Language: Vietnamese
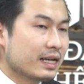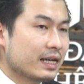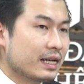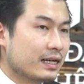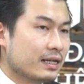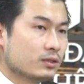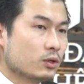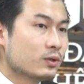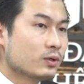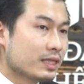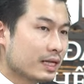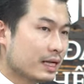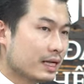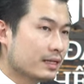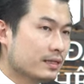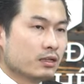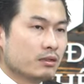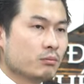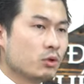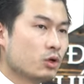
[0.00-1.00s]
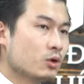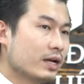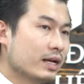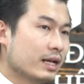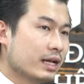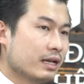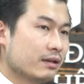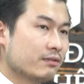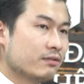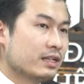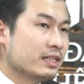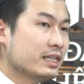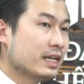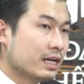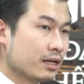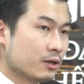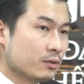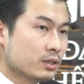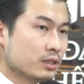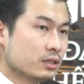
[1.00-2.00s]
hàng, đối tác, mối quan hệ với
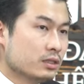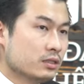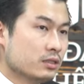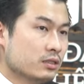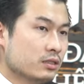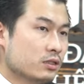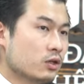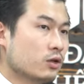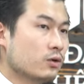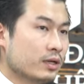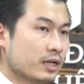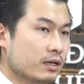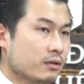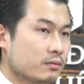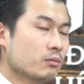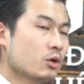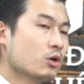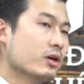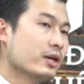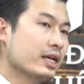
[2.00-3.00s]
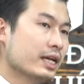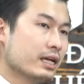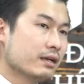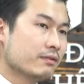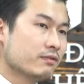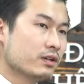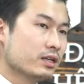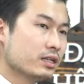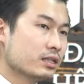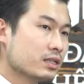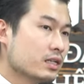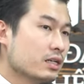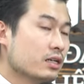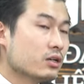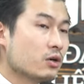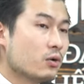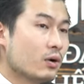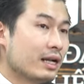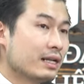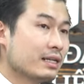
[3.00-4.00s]
nhà đầu tư, cổ đông, mối quan hệ với
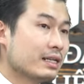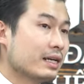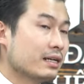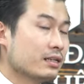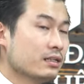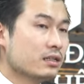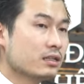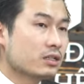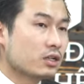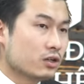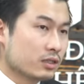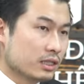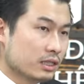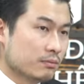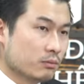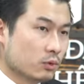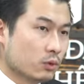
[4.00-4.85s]
cơ quan nhà nước có thẩm